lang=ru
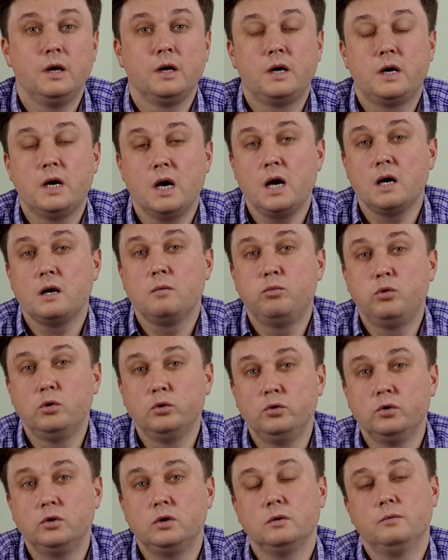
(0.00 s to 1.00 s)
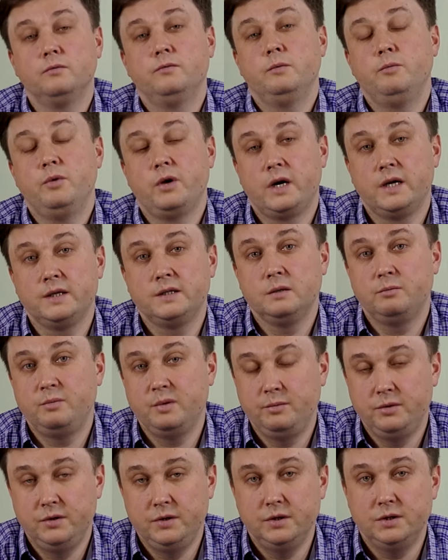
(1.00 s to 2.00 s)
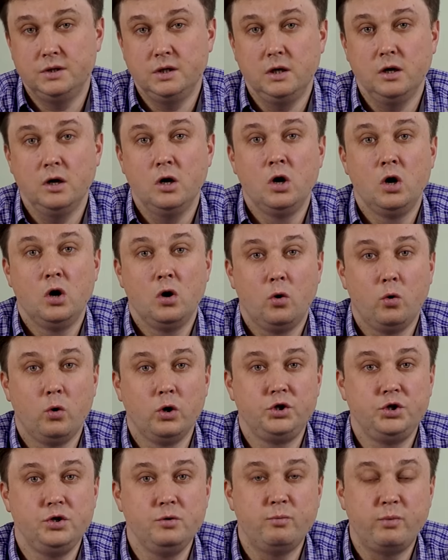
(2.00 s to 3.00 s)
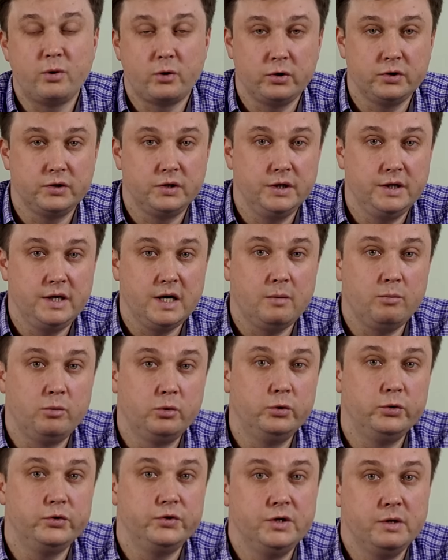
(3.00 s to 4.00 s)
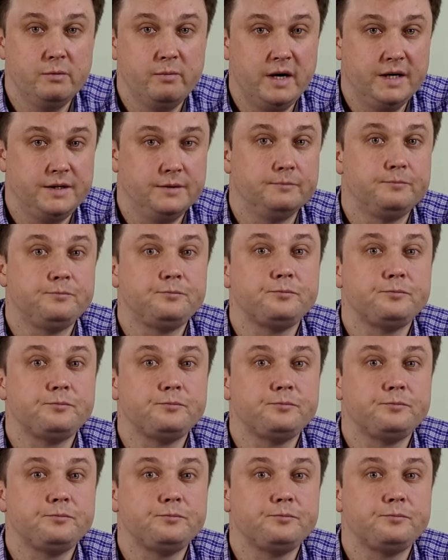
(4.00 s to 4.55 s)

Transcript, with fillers: Как будут выбираться победители? Очень просто. Я буду снимать